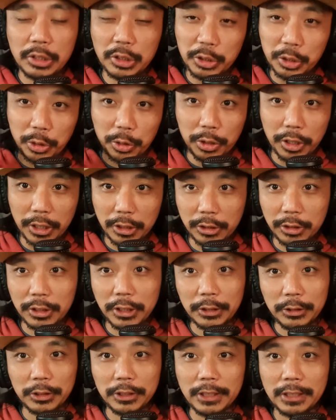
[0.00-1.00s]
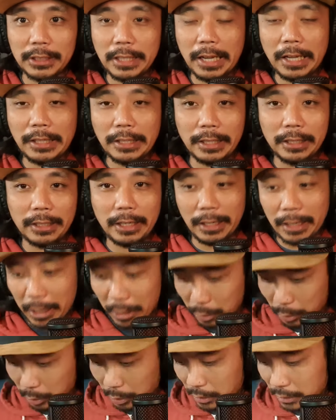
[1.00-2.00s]
so ngayon dito na tayo
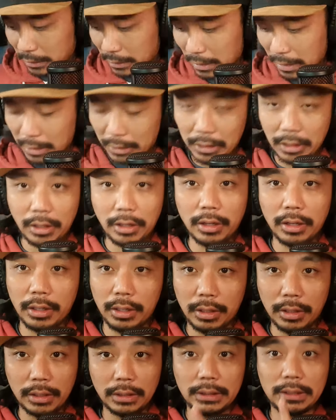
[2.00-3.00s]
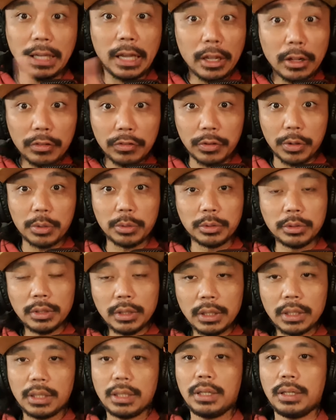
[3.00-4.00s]
nagre-record sa ating uh, cellphone.
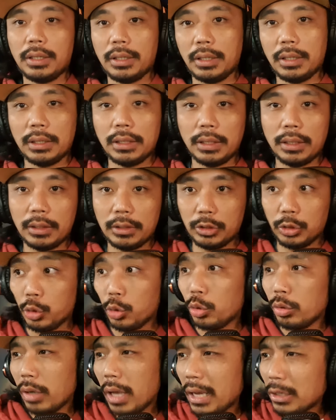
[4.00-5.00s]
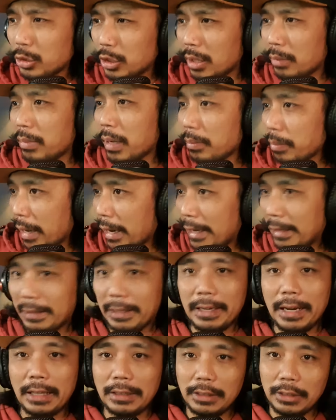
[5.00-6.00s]
Uh, so, actually,
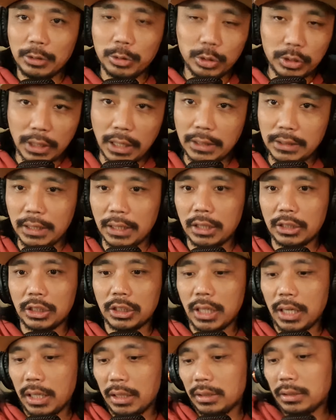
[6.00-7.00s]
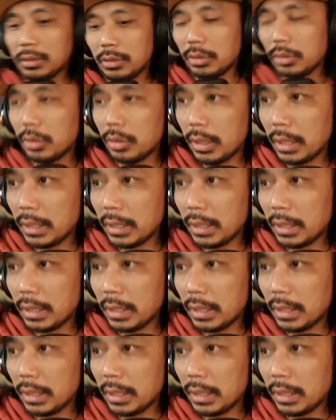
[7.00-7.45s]
ipapakita natin doon sa isang shot, no?